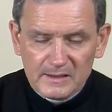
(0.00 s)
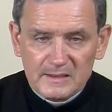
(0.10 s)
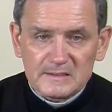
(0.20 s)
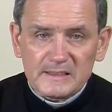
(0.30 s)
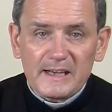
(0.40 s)

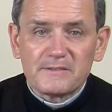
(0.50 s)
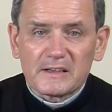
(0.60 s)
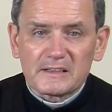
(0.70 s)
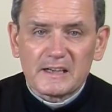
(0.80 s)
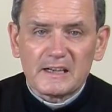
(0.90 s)
Z
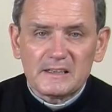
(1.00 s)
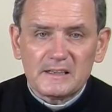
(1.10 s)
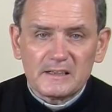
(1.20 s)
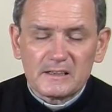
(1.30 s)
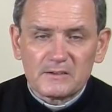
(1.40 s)

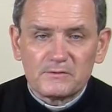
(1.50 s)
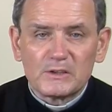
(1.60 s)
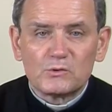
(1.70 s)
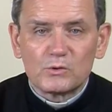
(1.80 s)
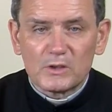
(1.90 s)
Ewangelii
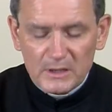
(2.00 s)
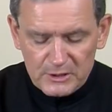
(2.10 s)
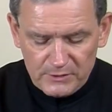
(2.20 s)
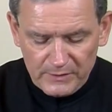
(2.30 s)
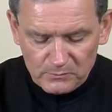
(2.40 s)
według
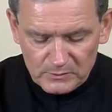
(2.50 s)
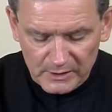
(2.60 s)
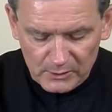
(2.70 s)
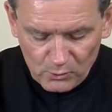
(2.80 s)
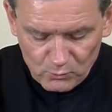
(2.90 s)

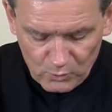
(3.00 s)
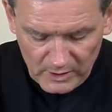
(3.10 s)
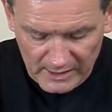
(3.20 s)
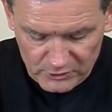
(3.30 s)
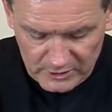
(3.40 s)
świętego
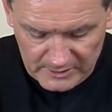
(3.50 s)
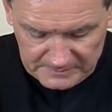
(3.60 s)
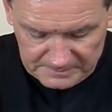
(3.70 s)
Łukasza.